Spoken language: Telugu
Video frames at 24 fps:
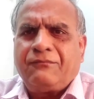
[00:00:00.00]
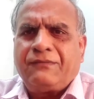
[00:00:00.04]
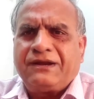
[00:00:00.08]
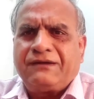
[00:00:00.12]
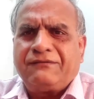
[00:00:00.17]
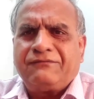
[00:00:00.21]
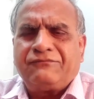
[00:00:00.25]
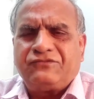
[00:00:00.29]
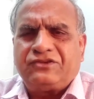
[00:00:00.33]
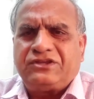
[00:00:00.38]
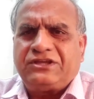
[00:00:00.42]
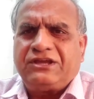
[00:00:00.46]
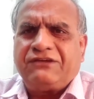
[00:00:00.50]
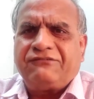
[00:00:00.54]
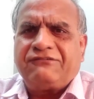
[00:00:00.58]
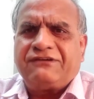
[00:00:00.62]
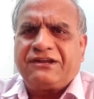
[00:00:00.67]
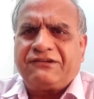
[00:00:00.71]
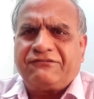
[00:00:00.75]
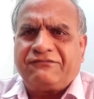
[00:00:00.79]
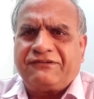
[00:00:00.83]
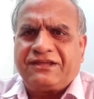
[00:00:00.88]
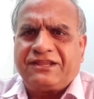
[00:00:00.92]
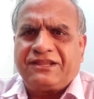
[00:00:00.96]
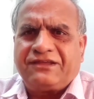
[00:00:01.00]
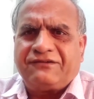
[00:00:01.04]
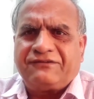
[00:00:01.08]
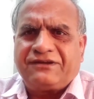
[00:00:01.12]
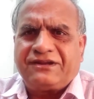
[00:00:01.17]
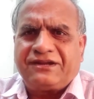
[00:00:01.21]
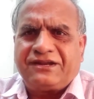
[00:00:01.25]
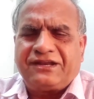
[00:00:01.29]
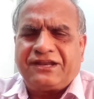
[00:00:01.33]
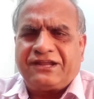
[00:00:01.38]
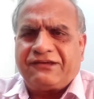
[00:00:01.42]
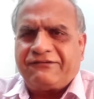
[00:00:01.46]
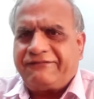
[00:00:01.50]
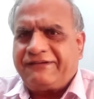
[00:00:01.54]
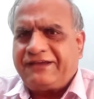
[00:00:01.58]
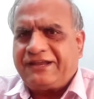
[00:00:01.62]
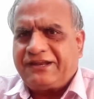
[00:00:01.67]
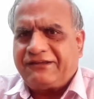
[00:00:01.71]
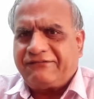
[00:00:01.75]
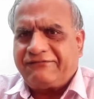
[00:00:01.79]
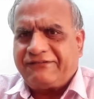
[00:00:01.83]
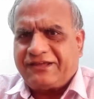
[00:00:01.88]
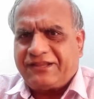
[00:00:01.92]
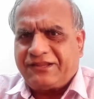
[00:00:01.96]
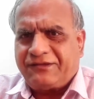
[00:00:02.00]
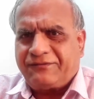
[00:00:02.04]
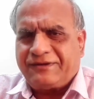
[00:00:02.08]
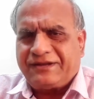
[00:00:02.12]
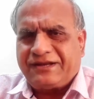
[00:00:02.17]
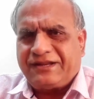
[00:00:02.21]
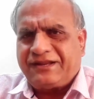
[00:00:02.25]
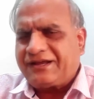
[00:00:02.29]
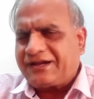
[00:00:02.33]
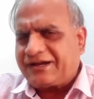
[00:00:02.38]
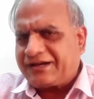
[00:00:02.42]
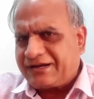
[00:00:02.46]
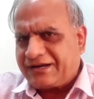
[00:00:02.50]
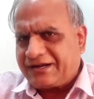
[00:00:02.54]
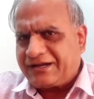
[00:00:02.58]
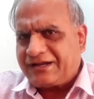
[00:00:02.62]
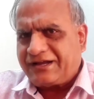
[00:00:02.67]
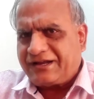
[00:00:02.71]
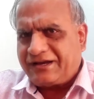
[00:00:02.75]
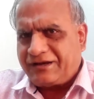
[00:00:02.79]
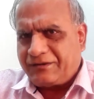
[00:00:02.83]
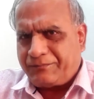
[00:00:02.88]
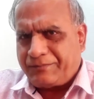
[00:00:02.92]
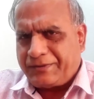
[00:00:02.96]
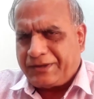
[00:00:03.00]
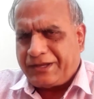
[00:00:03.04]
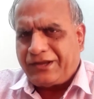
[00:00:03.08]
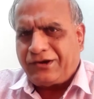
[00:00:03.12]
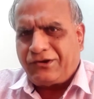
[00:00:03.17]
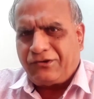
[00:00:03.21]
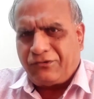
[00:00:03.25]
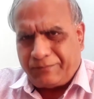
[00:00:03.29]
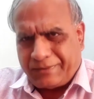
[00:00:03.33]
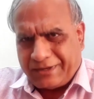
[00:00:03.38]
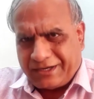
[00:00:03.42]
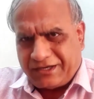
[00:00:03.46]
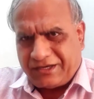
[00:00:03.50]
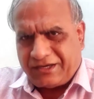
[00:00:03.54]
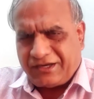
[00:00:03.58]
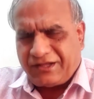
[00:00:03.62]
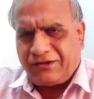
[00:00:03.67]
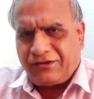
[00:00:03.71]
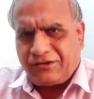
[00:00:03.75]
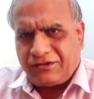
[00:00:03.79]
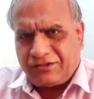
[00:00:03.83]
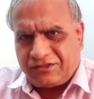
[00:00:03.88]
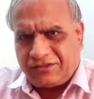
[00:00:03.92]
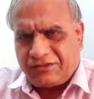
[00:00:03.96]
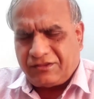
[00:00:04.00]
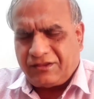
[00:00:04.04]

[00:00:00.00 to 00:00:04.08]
మనం జీవన వేదం అనేది నవీన వేదం అనేది రకరకాల పేర్లు పెట్టి